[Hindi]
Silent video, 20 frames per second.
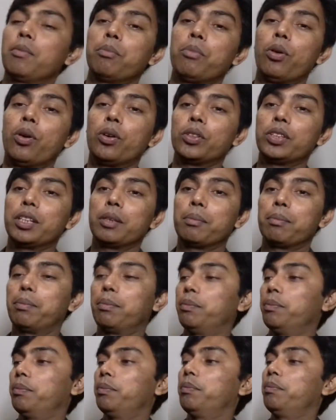बहुत ही
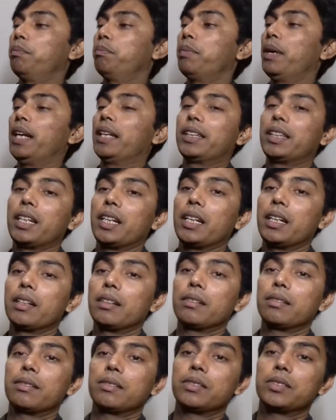
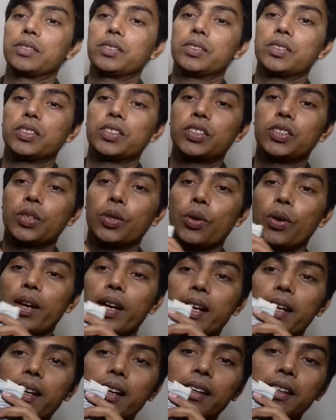बेहतरीन जो
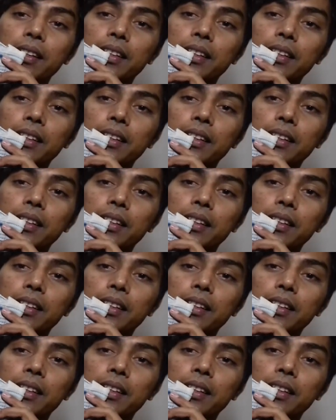है